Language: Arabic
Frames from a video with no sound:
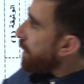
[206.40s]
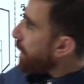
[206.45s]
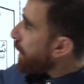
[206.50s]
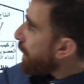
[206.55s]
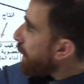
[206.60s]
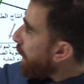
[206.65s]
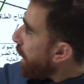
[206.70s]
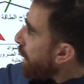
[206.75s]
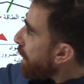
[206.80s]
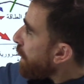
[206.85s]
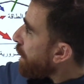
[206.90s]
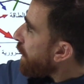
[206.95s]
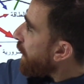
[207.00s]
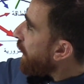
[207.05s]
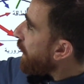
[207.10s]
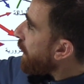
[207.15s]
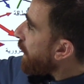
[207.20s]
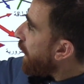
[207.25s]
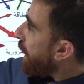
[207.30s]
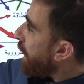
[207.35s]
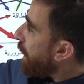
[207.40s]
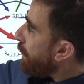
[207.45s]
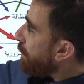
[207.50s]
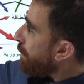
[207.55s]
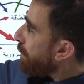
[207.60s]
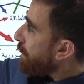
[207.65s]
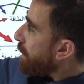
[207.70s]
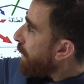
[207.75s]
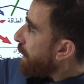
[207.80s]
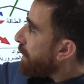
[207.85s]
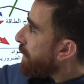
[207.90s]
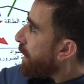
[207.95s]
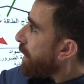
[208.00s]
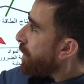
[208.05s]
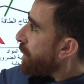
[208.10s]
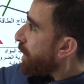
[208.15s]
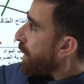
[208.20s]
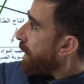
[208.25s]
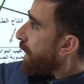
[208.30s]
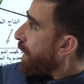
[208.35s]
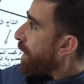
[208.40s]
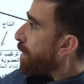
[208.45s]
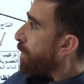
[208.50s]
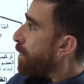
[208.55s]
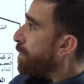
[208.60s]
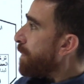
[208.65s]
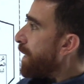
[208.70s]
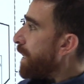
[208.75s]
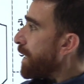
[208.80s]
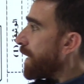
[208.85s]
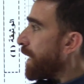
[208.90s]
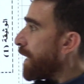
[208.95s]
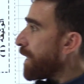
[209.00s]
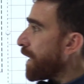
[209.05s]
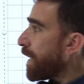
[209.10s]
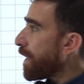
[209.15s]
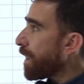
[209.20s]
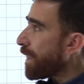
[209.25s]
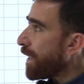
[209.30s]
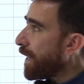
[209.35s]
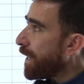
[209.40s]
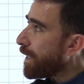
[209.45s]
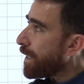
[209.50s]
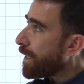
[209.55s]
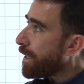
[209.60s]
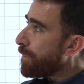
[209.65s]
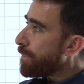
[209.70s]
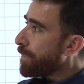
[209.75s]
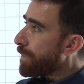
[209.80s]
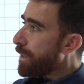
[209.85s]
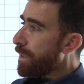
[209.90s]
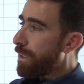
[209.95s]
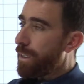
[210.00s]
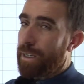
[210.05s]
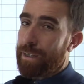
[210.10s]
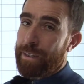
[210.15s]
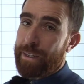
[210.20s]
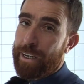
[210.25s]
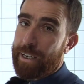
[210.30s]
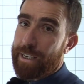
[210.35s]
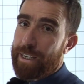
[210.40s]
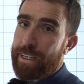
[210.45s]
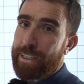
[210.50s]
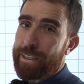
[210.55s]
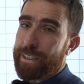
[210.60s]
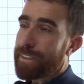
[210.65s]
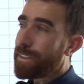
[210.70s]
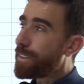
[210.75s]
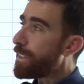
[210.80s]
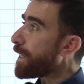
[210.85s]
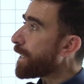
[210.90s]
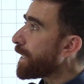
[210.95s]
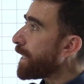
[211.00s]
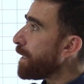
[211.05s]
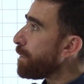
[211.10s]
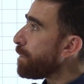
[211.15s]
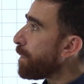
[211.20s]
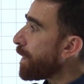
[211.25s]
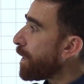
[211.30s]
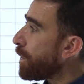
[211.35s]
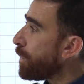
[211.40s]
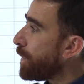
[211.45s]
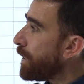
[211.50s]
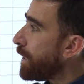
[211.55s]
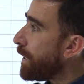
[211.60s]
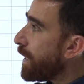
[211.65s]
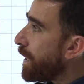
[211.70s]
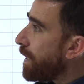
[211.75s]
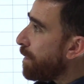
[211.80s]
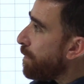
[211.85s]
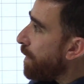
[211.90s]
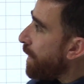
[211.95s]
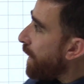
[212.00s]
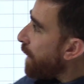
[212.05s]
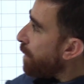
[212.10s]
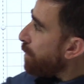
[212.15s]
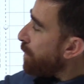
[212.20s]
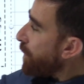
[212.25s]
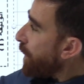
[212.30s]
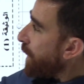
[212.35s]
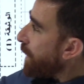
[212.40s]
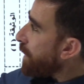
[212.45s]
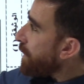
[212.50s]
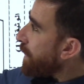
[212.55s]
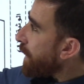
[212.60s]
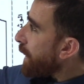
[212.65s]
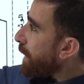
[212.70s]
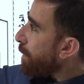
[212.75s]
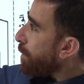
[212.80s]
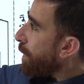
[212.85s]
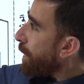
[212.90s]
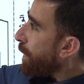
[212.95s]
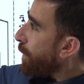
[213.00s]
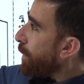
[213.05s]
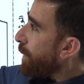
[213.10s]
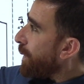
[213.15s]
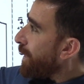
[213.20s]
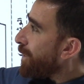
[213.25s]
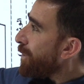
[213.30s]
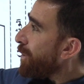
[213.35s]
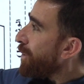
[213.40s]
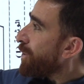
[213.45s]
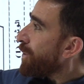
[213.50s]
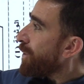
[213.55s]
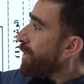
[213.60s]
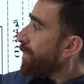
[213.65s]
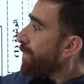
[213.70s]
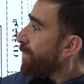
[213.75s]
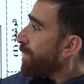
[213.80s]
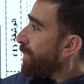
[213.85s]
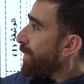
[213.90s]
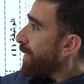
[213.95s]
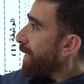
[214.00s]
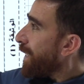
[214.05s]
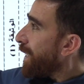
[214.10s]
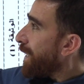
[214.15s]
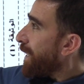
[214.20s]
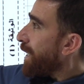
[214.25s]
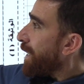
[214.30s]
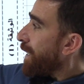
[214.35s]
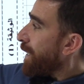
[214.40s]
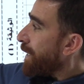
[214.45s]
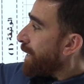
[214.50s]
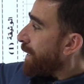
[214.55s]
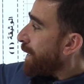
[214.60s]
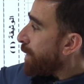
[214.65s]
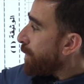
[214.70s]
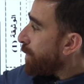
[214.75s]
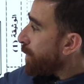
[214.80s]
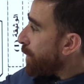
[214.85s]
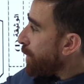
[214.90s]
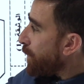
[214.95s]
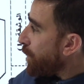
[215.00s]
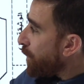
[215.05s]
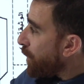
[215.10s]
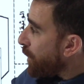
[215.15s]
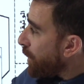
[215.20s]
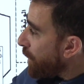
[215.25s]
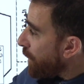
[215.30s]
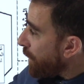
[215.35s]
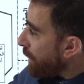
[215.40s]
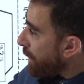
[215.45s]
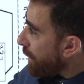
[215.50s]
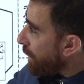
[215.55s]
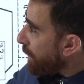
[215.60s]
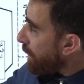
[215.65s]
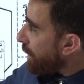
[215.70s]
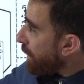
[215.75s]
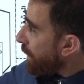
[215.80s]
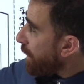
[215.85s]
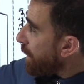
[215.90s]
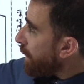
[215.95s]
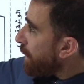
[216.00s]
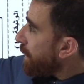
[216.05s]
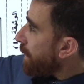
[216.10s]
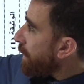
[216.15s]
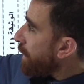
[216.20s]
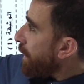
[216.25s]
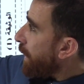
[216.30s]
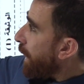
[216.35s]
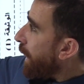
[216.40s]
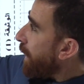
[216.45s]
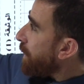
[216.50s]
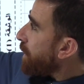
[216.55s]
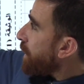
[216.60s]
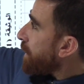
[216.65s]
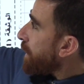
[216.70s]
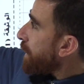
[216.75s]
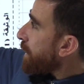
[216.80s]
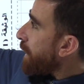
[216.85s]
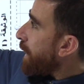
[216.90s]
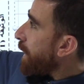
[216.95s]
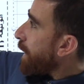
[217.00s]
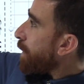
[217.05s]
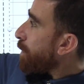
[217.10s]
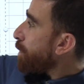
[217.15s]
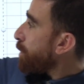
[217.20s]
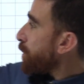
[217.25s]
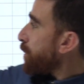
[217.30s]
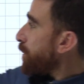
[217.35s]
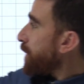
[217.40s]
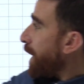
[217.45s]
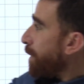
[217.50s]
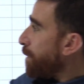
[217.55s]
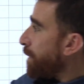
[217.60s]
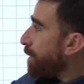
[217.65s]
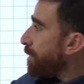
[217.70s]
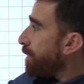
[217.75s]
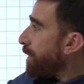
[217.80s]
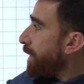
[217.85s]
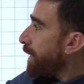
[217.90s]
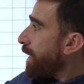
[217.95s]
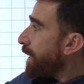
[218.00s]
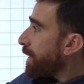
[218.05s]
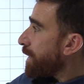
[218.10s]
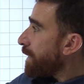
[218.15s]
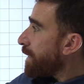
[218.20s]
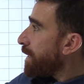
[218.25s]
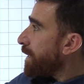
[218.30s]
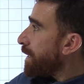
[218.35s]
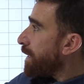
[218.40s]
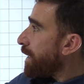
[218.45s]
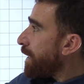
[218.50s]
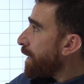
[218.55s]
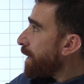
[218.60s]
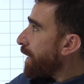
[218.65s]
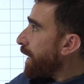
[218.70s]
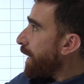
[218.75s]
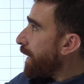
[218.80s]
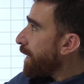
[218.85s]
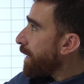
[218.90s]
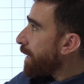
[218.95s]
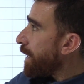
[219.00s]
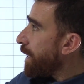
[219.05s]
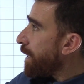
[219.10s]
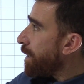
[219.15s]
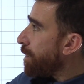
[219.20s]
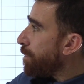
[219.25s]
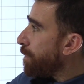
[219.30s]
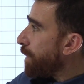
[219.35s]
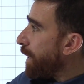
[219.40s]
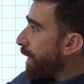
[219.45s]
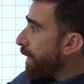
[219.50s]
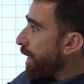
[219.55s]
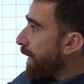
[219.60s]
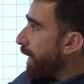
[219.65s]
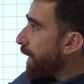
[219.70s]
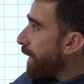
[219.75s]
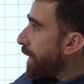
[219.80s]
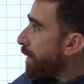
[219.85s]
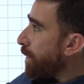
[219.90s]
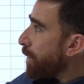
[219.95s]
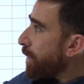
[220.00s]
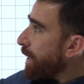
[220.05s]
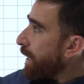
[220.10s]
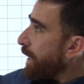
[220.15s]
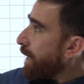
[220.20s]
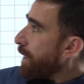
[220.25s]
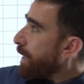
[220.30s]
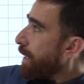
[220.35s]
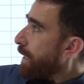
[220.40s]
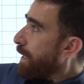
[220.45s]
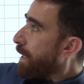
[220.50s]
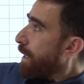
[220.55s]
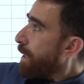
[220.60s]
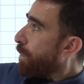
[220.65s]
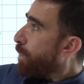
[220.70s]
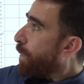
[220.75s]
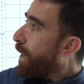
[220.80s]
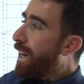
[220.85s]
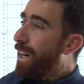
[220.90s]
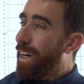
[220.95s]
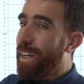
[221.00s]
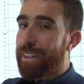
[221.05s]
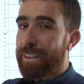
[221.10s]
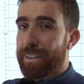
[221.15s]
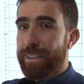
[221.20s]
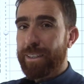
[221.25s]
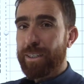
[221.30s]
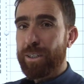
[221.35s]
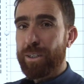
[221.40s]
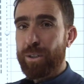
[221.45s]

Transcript: إذا هذه الظاهرة ألف تحتاج إلى ضوء ما هي هذه الظاهرة؟ إذا أكيد تركيب ضوئي ماذا ينتج عن التركيب الضوئي؟ ينتج ينتج حاجة تنطلق وتستعمل في ظاهرة با ظاهرة أخرى إذا واحد